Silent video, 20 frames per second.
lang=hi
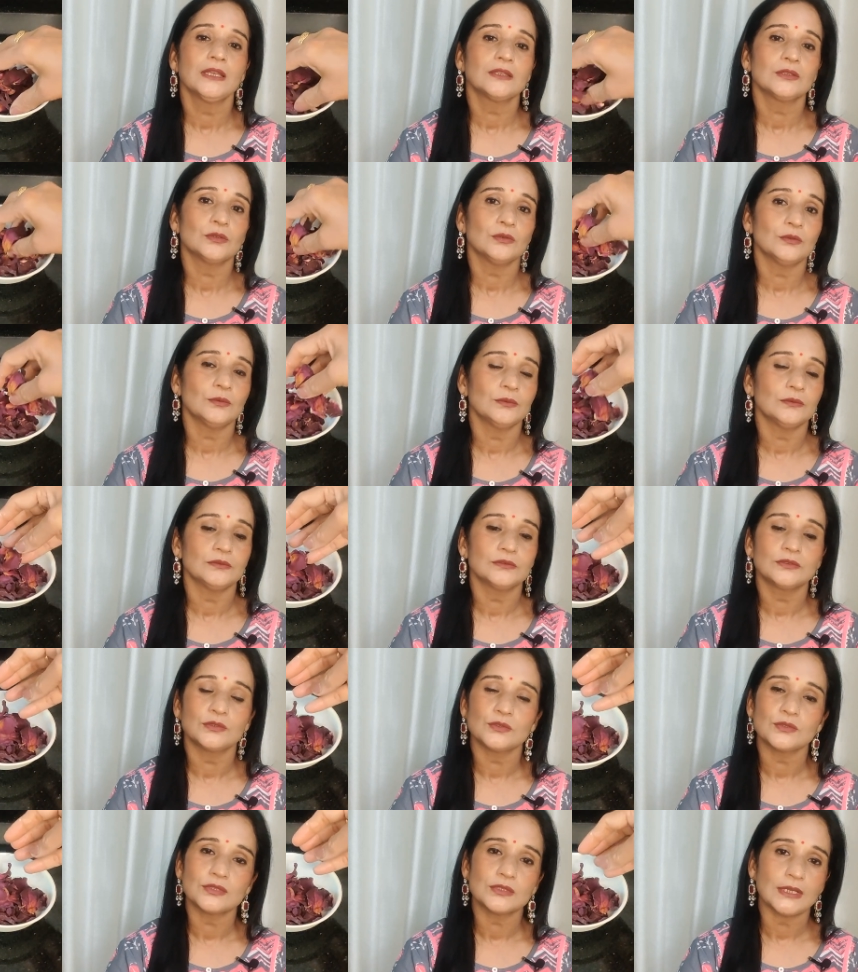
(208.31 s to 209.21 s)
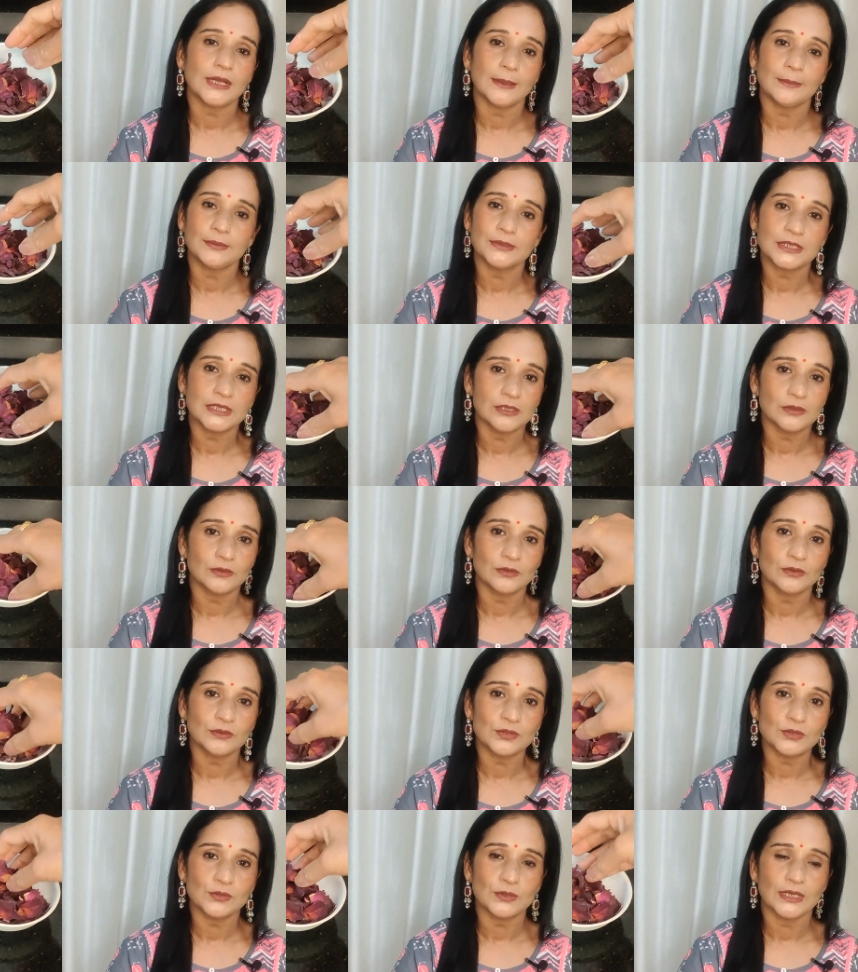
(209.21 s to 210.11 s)
तो उनको आप छिलकों
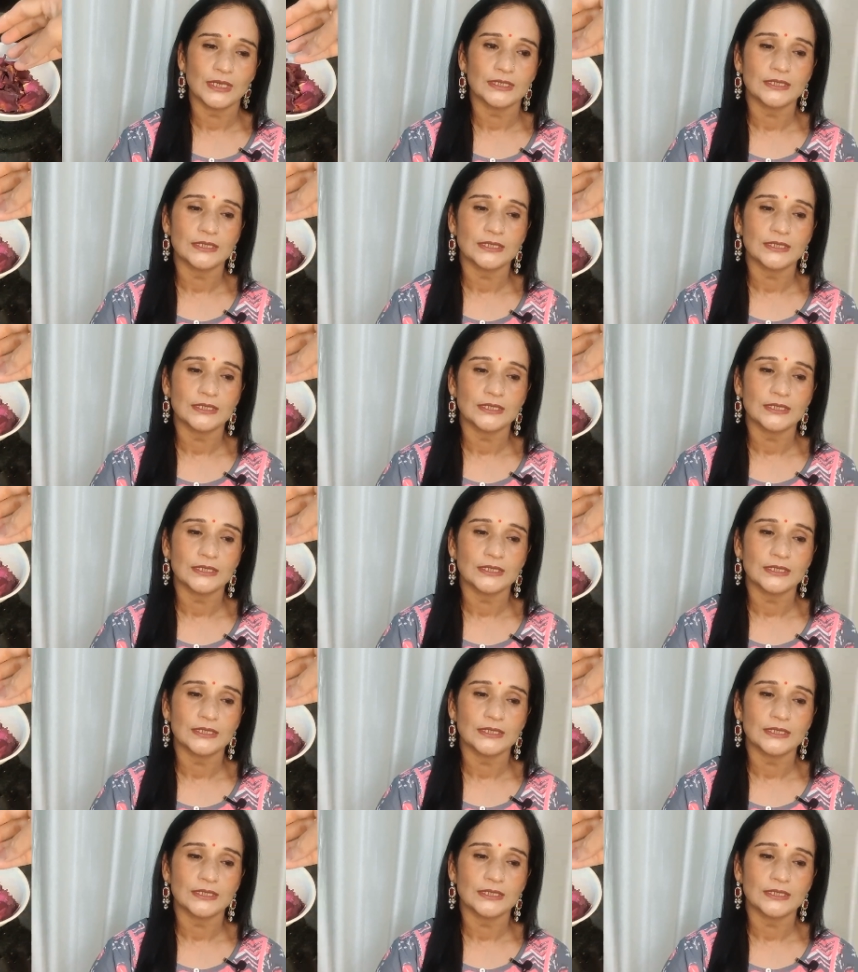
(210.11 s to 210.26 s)
को सुखा